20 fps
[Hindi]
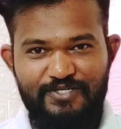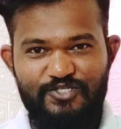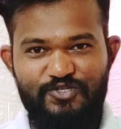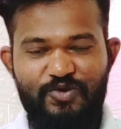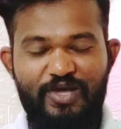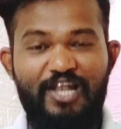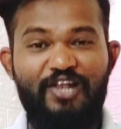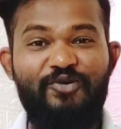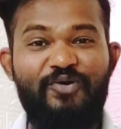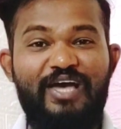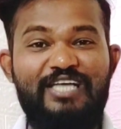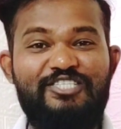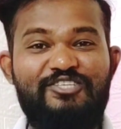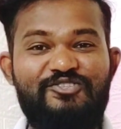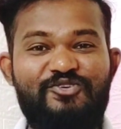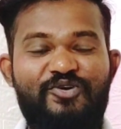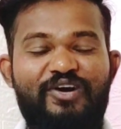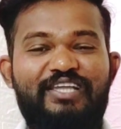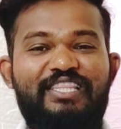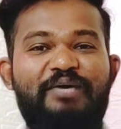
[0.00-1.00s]
सो हेलो गई तो
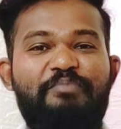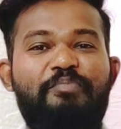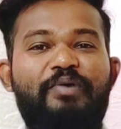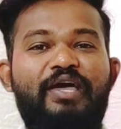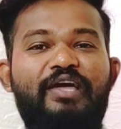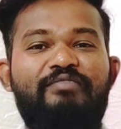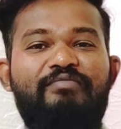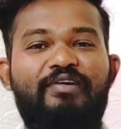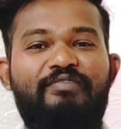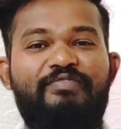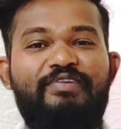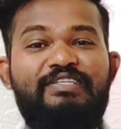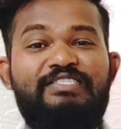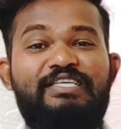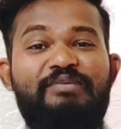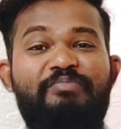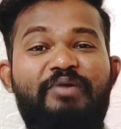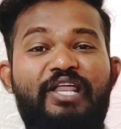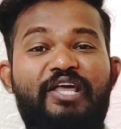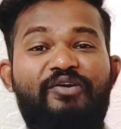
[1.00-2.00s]
स्वागत है आपका एक बार फिर
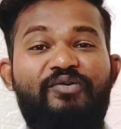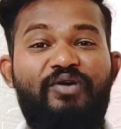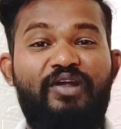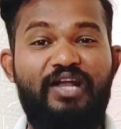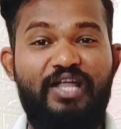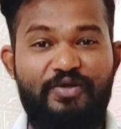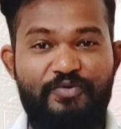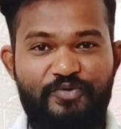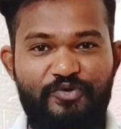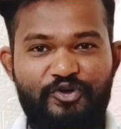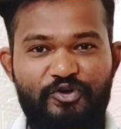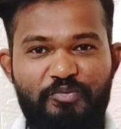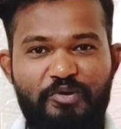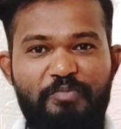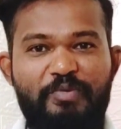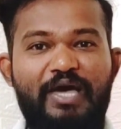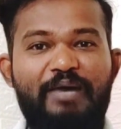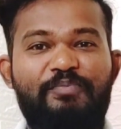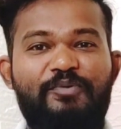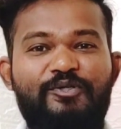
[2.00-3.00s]
से मेरे एक और नए वीडियो में
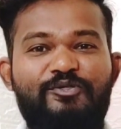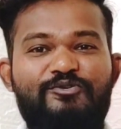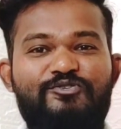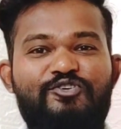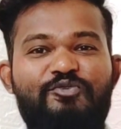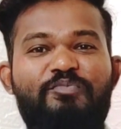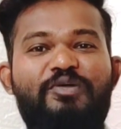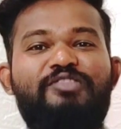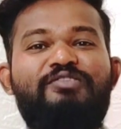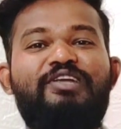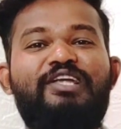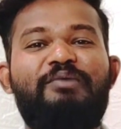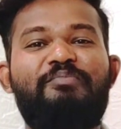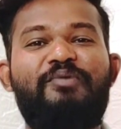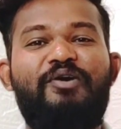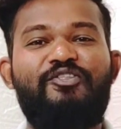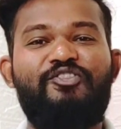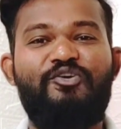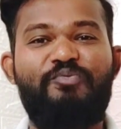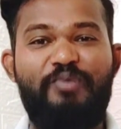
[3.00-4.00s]
मैं आपका दोस्त सोमनाथ वेलकम
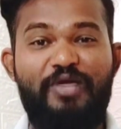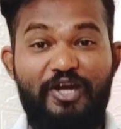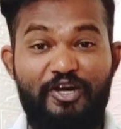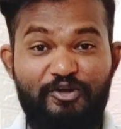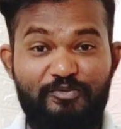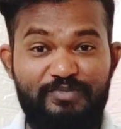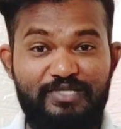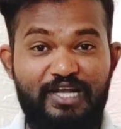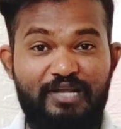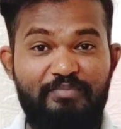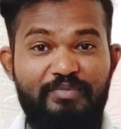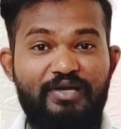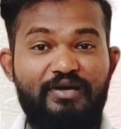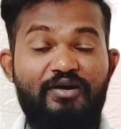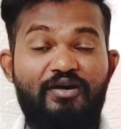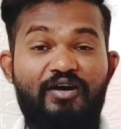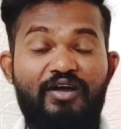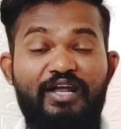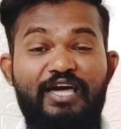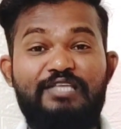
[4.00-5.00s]
करता हूँ मेरे यूट्यूब चैनल पे
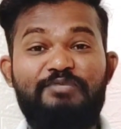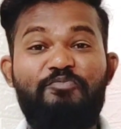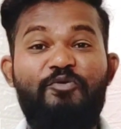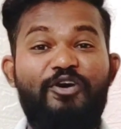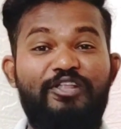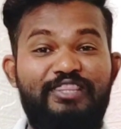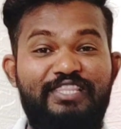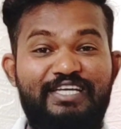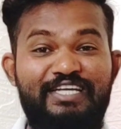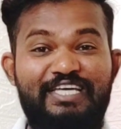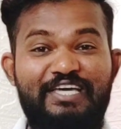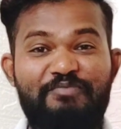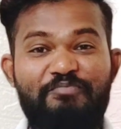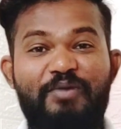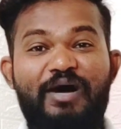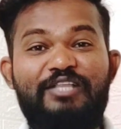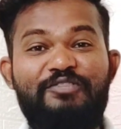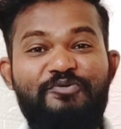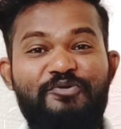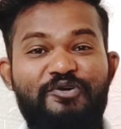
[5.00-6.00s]
और गाइज बहुत दिन के
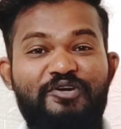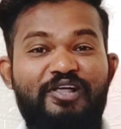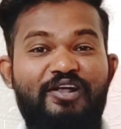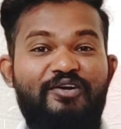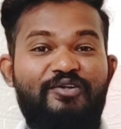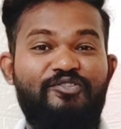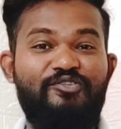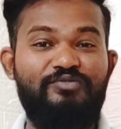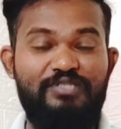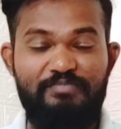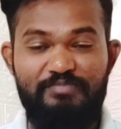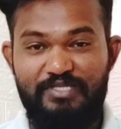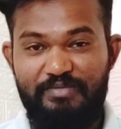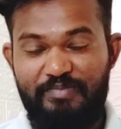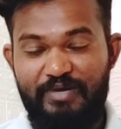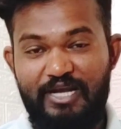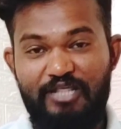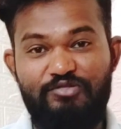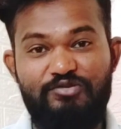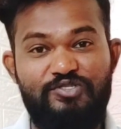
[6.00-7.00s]
बाद वीडियो डाल रहा था तो सबसे
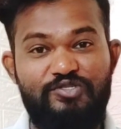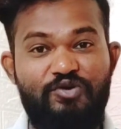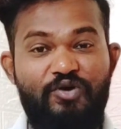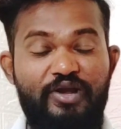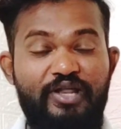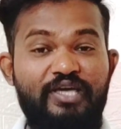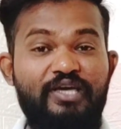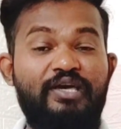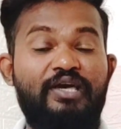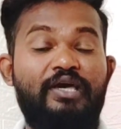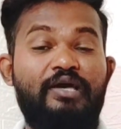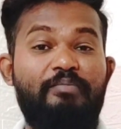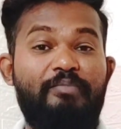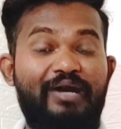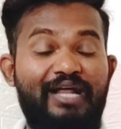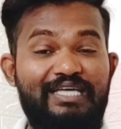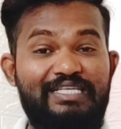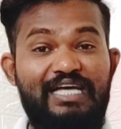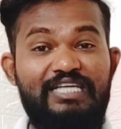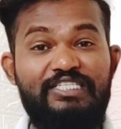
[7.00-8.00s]
पहले तो सॉरी बट
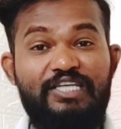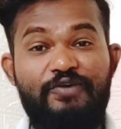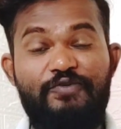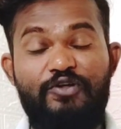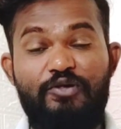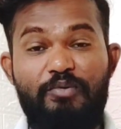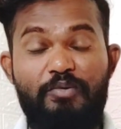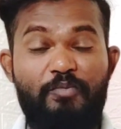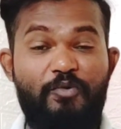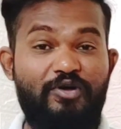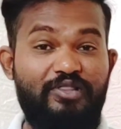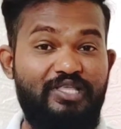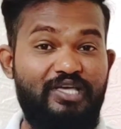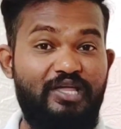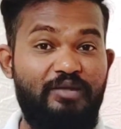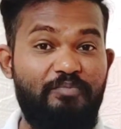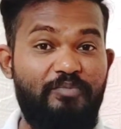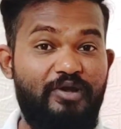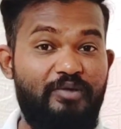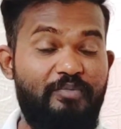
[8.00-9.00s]
गाइज आज की वीडियो में बहुत ही
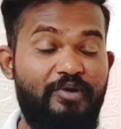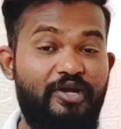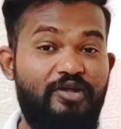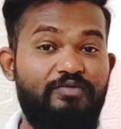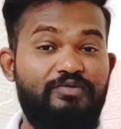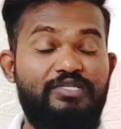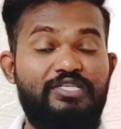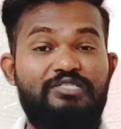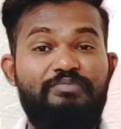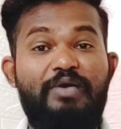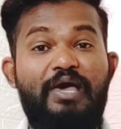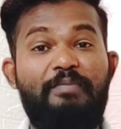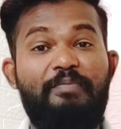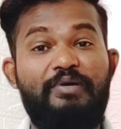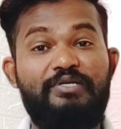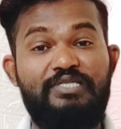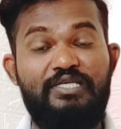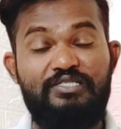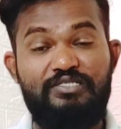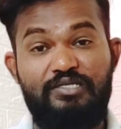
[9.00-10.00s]
इन्फॉर्मेटिव चीज मैं
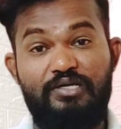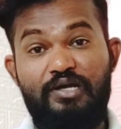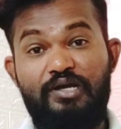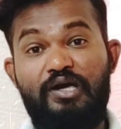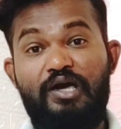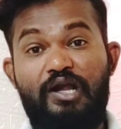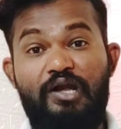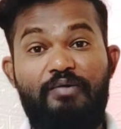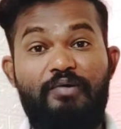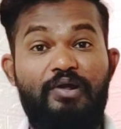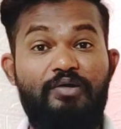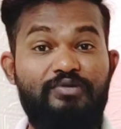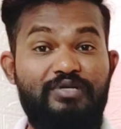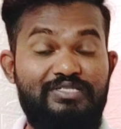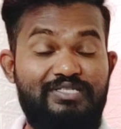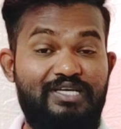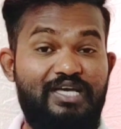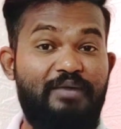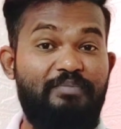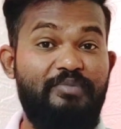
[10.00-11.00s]
आपके साथ शेयर करने वाला हूँ
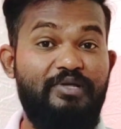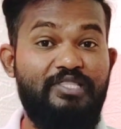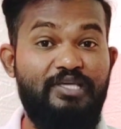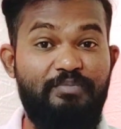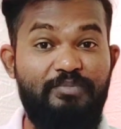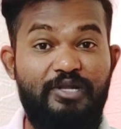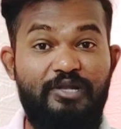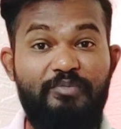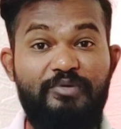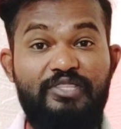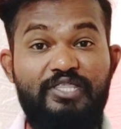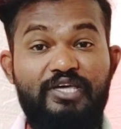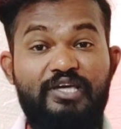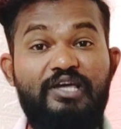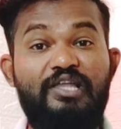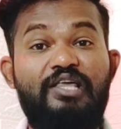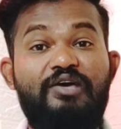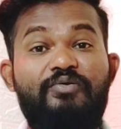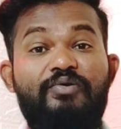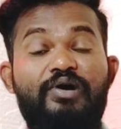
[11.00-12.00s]
जैसे कि आपने थमनल में देख ही
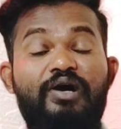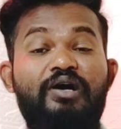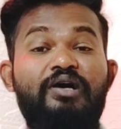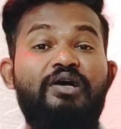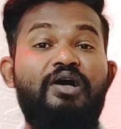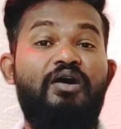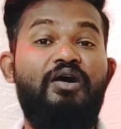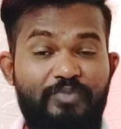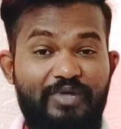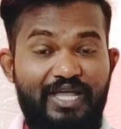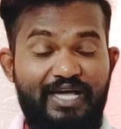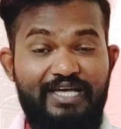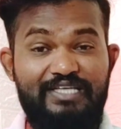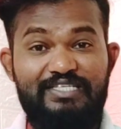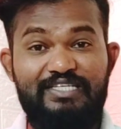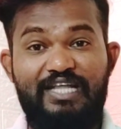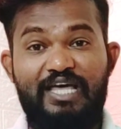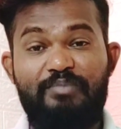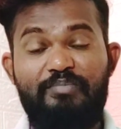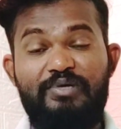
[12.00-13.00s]
लिया होगा तो बिना
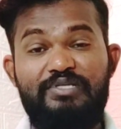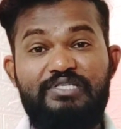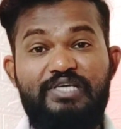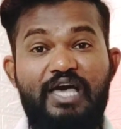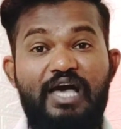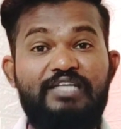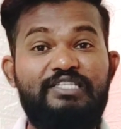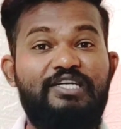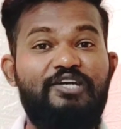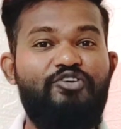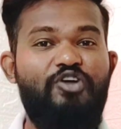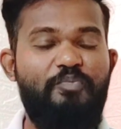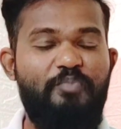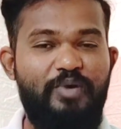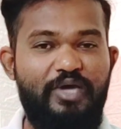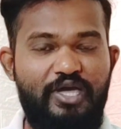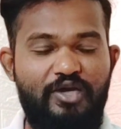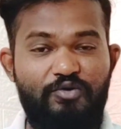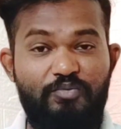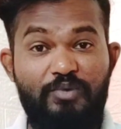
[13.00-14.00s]
किसी टाइम पास के आज के
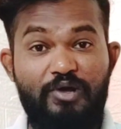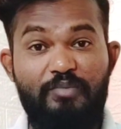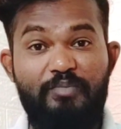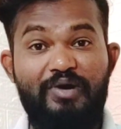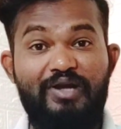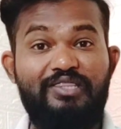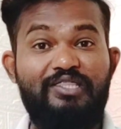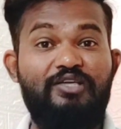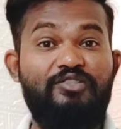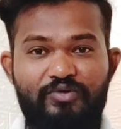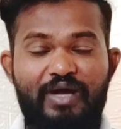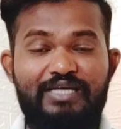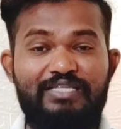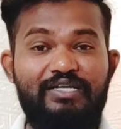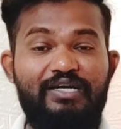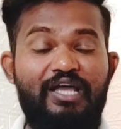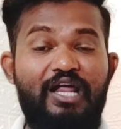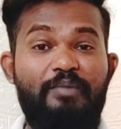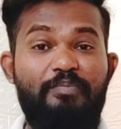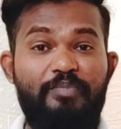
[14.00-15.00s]
टॉपिक के ऊपर बढ़ते तो गाइज
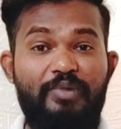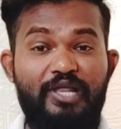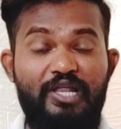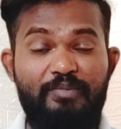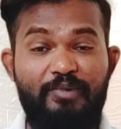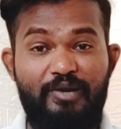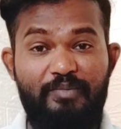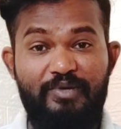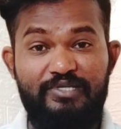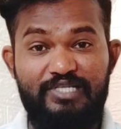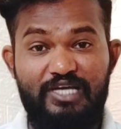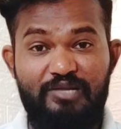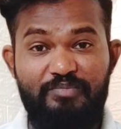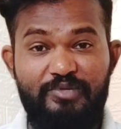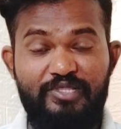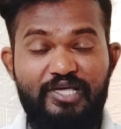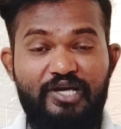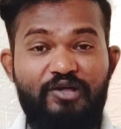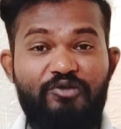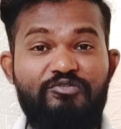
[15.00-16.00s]
अगर आप पहली बार मेरे चैनल पर
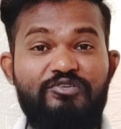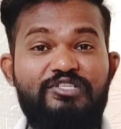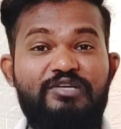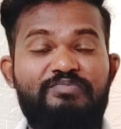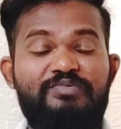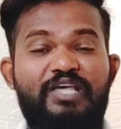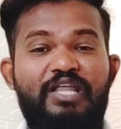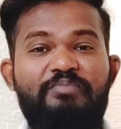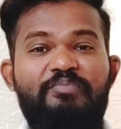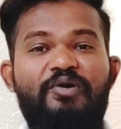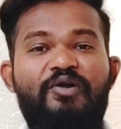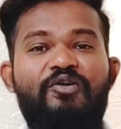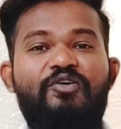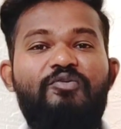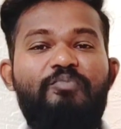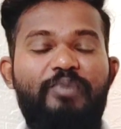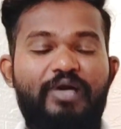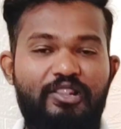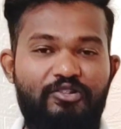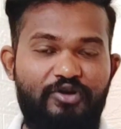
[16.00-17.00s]
देख रहे हो तो सब्सक्राइब कर लो
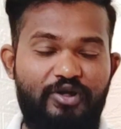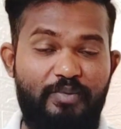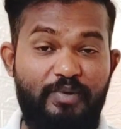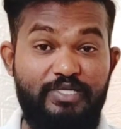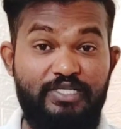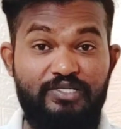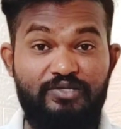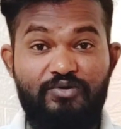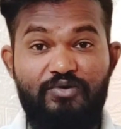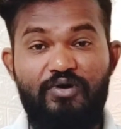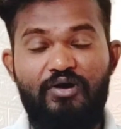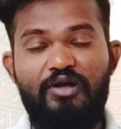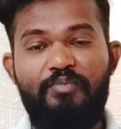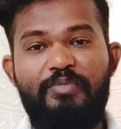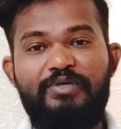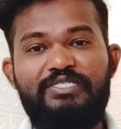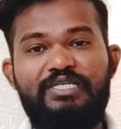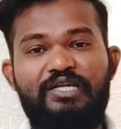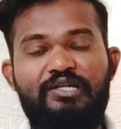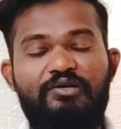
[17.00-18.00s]
बेल नोटिफिकेशन को ऑल
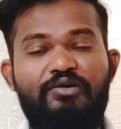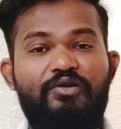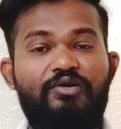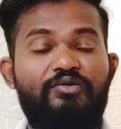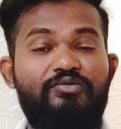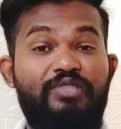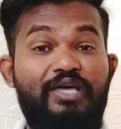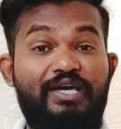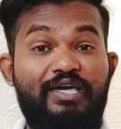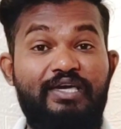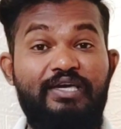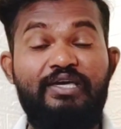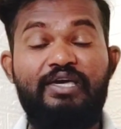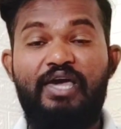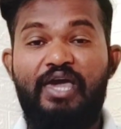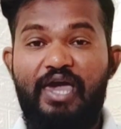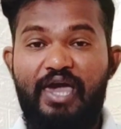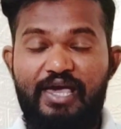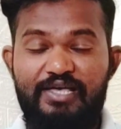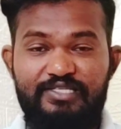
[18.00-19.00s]
पे सेट कर लो ताकि
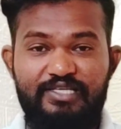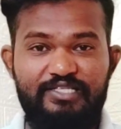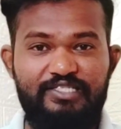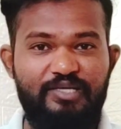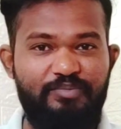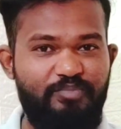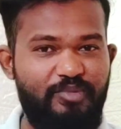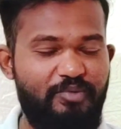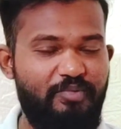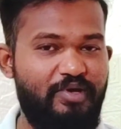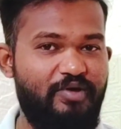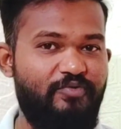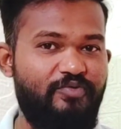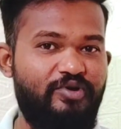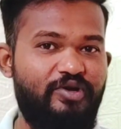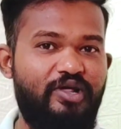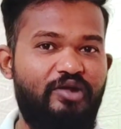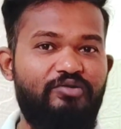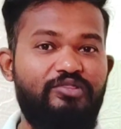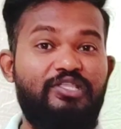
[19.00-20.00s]
ऐसे जब भी मैं वीडियो
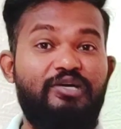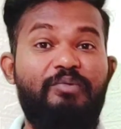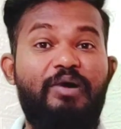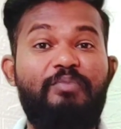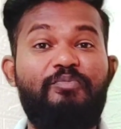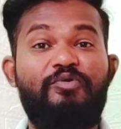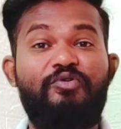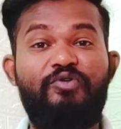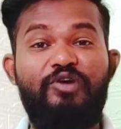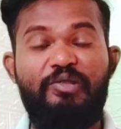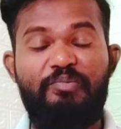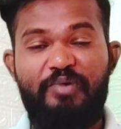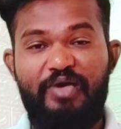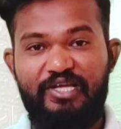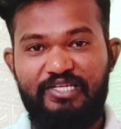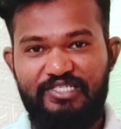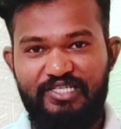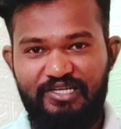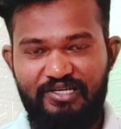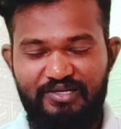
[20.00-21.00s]
डालू तब आपको
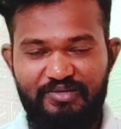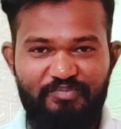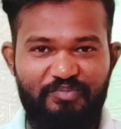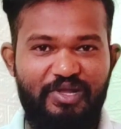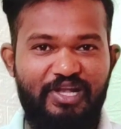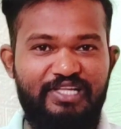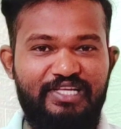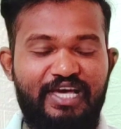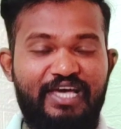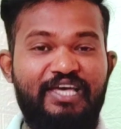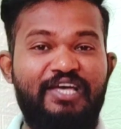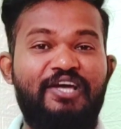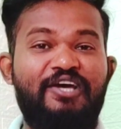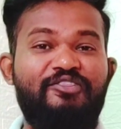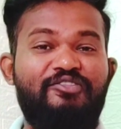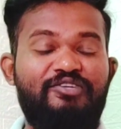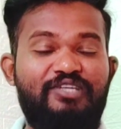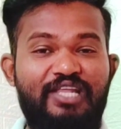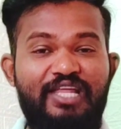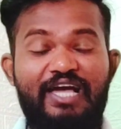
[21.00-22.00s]
नोटिफिकेशन मिल जाए
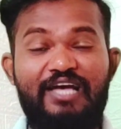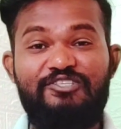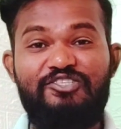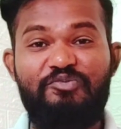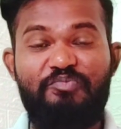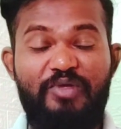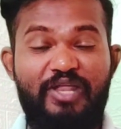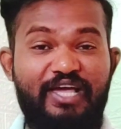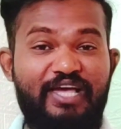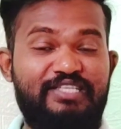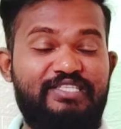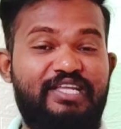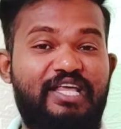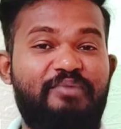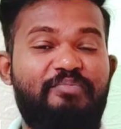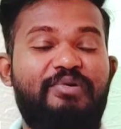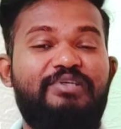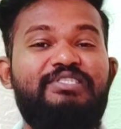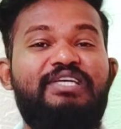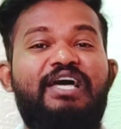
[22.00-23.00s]
तो चले गए तो बिना किसी
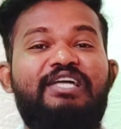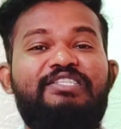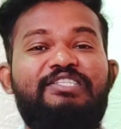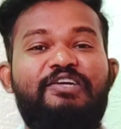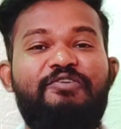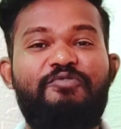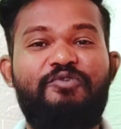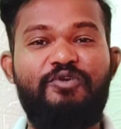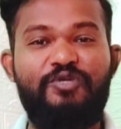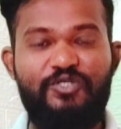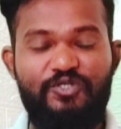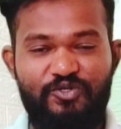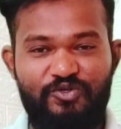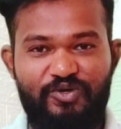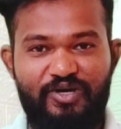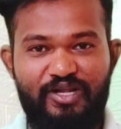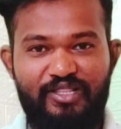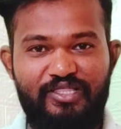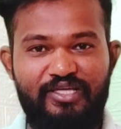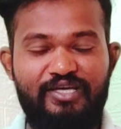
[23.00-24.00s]
टाइम पास के आज का वीडियो शुरू
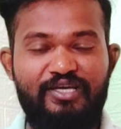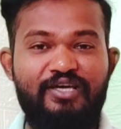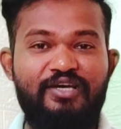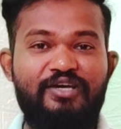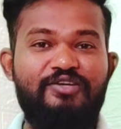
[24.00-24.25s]
करते